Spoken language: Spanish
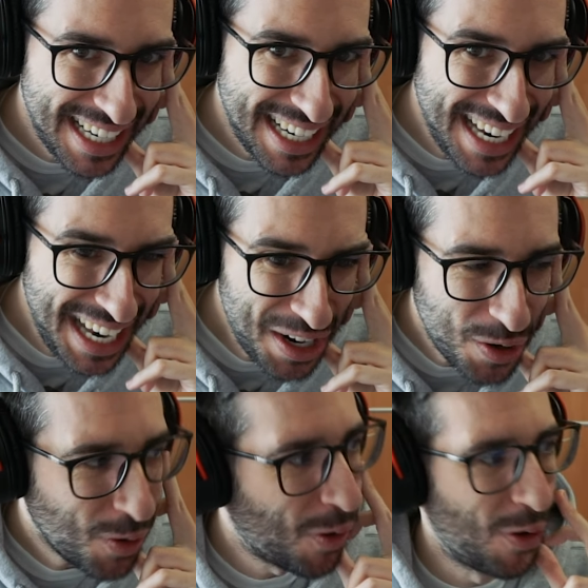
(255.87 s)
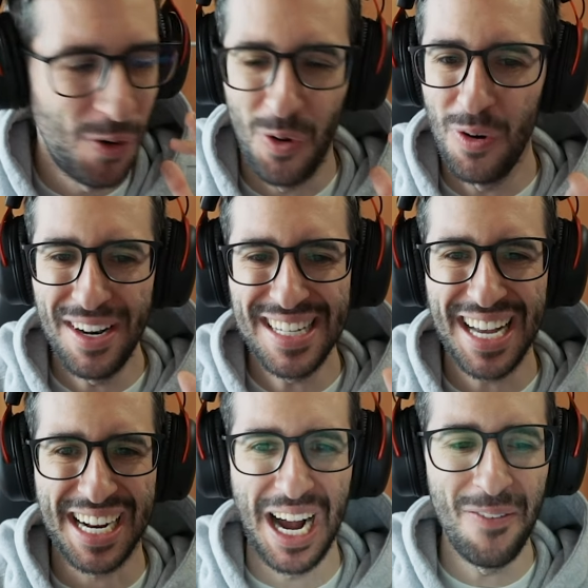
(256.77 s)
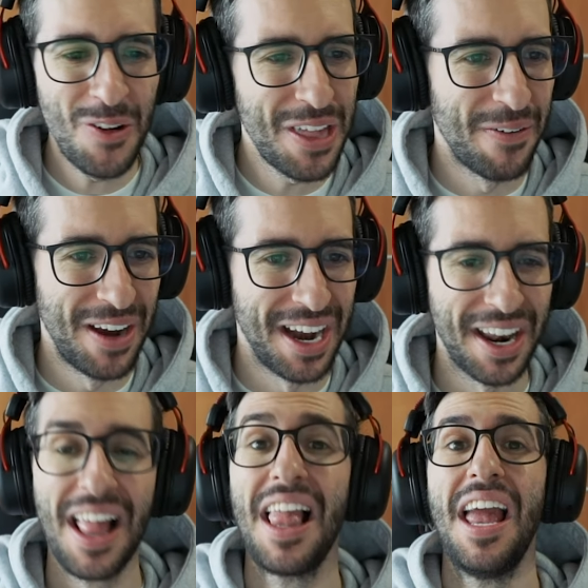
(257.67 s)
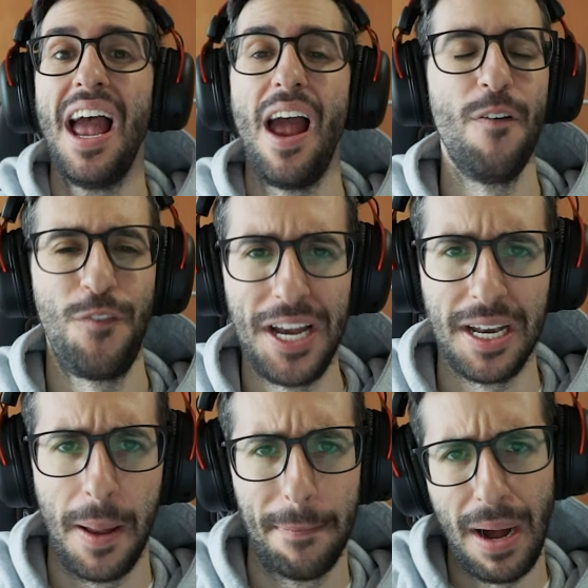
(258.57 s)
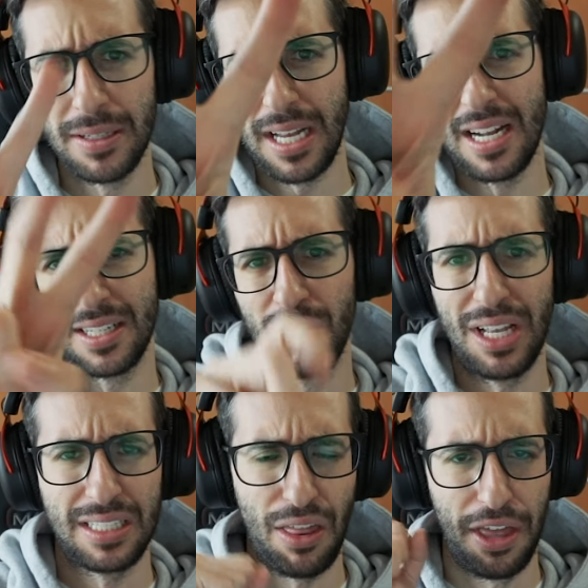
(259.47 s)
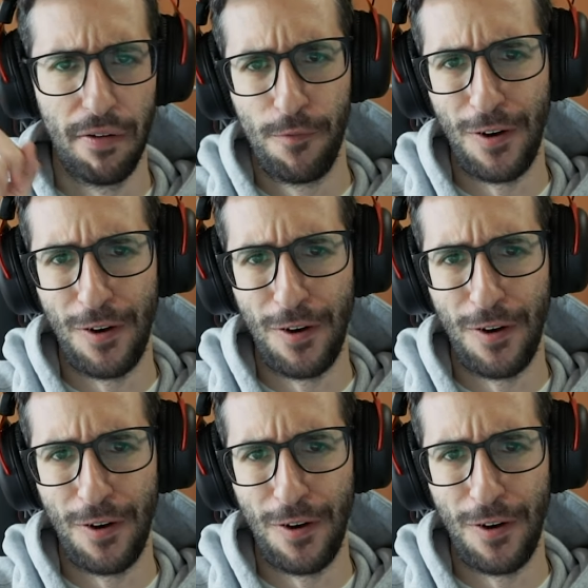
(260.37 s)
¿Qué cojones acabo de ver? En fin, vamos a la segunda sección.